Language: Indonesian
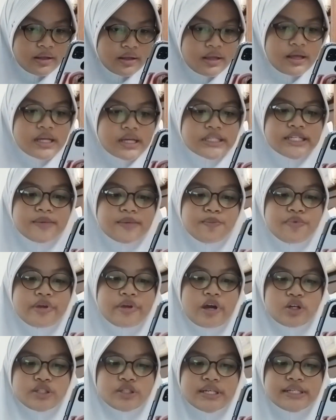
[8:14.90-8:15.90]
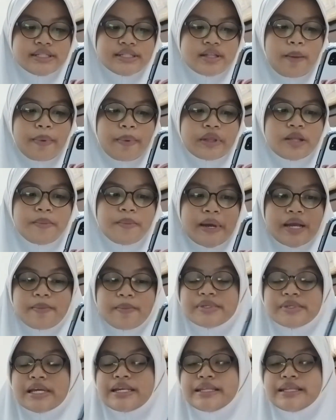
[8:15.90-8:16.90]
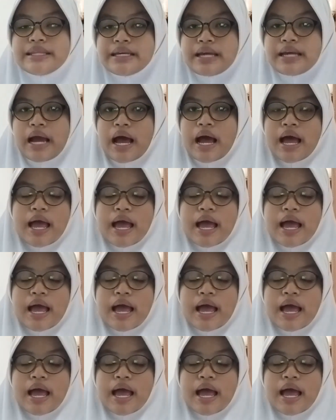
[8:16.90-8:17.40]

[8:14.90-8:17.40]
Simbiosis dapat dibagi menjadi tiga,